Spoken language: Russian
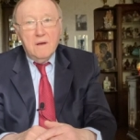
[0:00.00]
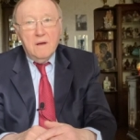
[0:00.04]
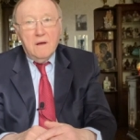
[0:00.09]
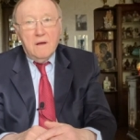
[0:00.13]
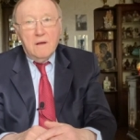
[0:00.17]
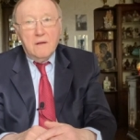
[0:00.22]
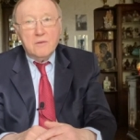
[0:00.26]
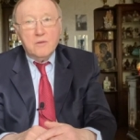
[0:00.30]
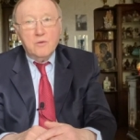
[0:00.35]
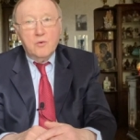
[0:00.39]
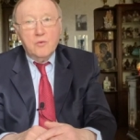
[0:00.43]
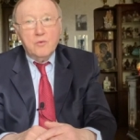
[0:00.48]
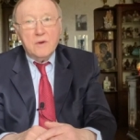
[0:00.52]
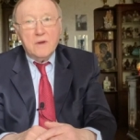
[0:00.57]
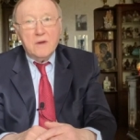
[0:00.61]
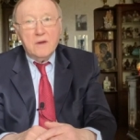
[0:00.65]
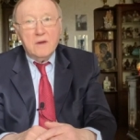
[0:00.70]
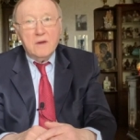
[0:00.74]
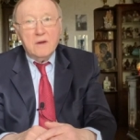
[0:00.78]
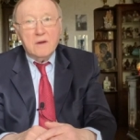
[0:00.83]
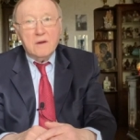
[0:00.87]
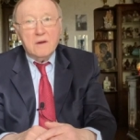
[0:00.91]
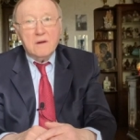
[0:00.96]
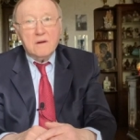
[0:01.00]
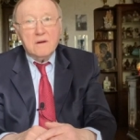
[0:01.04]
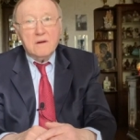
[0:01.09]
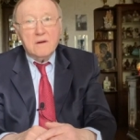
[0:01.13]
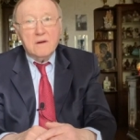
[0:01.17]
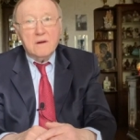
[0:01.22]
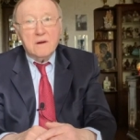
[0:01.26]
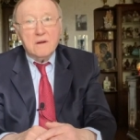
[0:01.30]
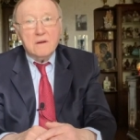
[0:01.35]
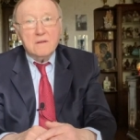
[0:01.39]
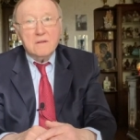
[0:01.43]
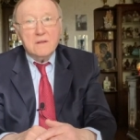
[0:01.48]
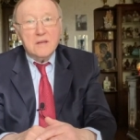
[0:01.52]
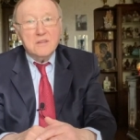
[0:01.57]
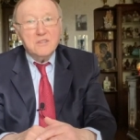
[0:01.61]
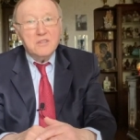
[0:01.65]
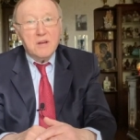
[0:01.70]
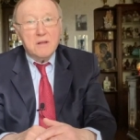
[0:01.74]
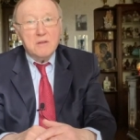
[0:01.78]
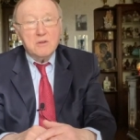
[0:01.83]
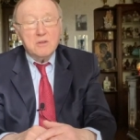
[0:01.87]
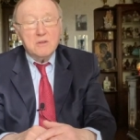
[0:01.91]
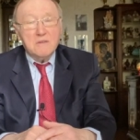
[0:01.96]
Ну и к
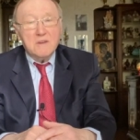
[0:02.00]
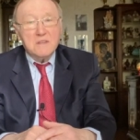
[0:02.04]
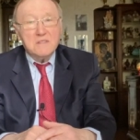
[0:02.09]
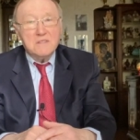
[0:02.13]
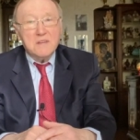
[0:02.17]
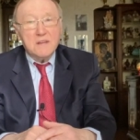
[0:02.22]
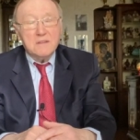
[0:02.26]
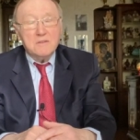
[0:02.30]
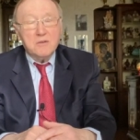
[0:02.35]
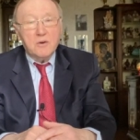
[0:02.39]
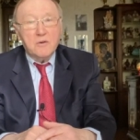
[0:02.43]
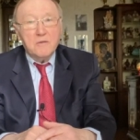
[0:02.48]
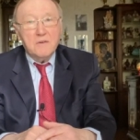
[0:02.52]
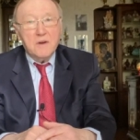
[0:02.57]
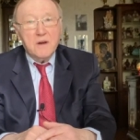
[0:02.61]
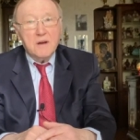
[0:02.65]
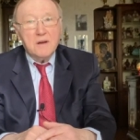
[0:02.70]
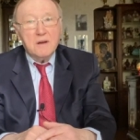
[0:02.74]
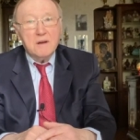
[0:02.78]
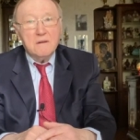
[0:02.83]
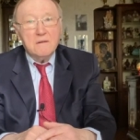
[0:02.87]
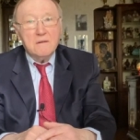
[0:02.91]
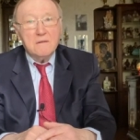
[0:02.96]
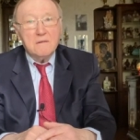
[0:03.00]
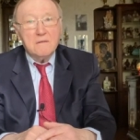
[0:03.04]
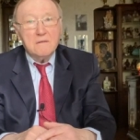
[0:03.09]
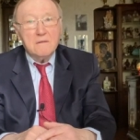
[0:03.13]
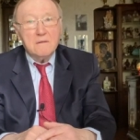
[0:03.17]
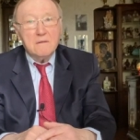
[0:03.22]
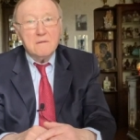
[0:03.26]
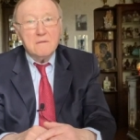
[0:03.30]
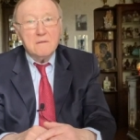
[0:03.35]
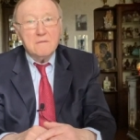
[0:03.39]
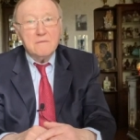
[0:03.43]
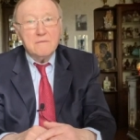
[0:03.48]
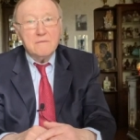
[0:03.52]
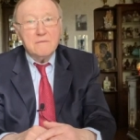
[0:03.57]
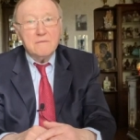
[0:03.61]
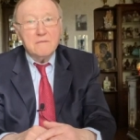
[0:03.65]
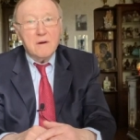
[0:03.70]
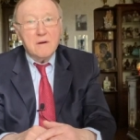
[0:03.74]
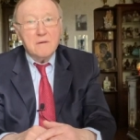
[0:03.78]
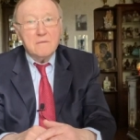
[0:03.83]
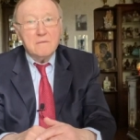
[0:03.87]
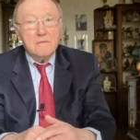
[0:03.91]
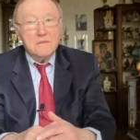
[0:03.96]
началу 20 века э,
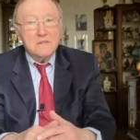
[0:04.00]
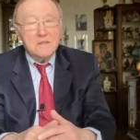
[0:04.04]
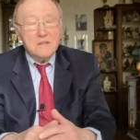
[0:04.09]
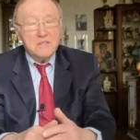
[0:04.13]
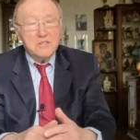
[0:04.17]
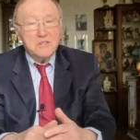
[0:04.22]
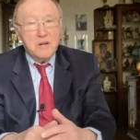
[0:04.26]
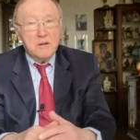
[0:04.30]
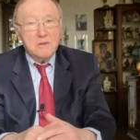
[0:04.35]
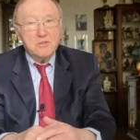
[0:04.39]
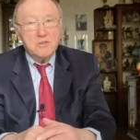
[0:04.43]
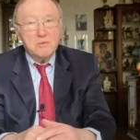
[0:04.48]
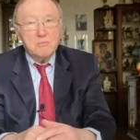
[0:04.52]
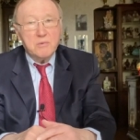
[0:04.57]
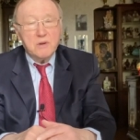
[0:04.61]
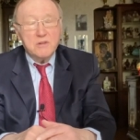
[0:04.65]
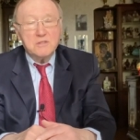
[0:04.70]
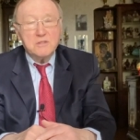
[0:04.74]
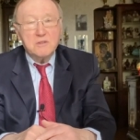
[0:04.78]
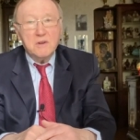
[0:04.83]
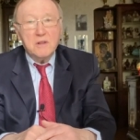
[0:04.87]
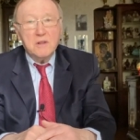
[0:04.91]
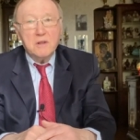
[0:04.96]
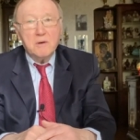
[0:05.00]
в США уже проживало